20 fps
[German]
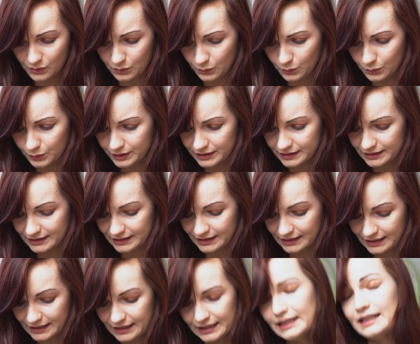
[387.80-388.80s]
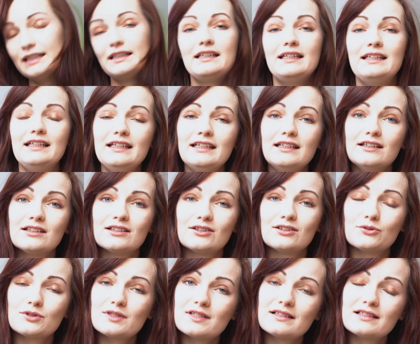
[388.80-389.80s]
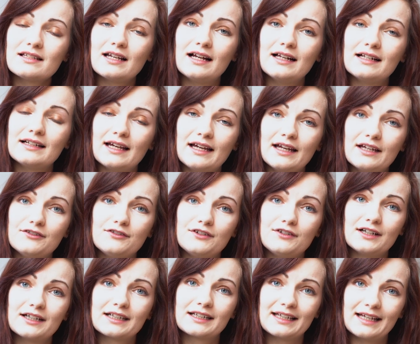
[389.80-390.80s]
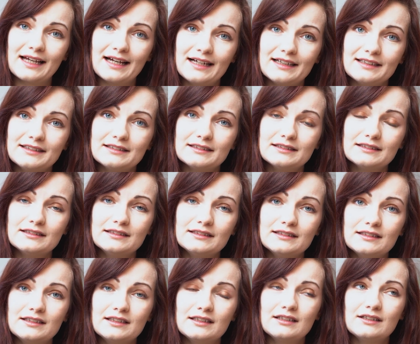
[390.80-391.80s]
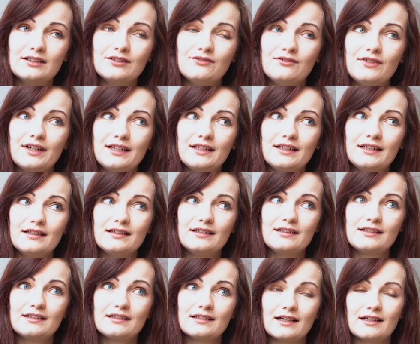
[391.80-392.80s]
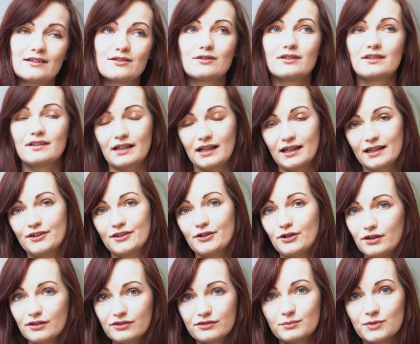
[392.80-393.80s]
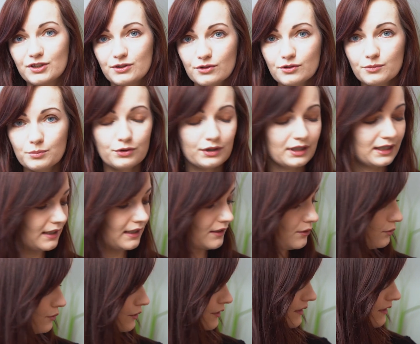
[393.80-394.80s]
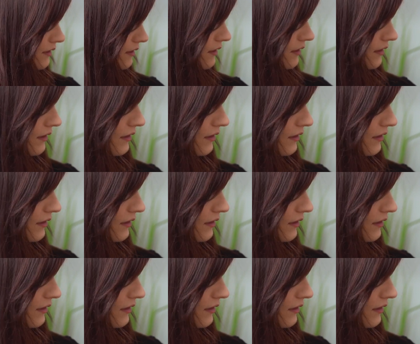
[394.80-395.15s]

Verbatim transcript: Und die nutze ich halt einfach gerne wenn ich, also ich reite oft mit jodpo reithosen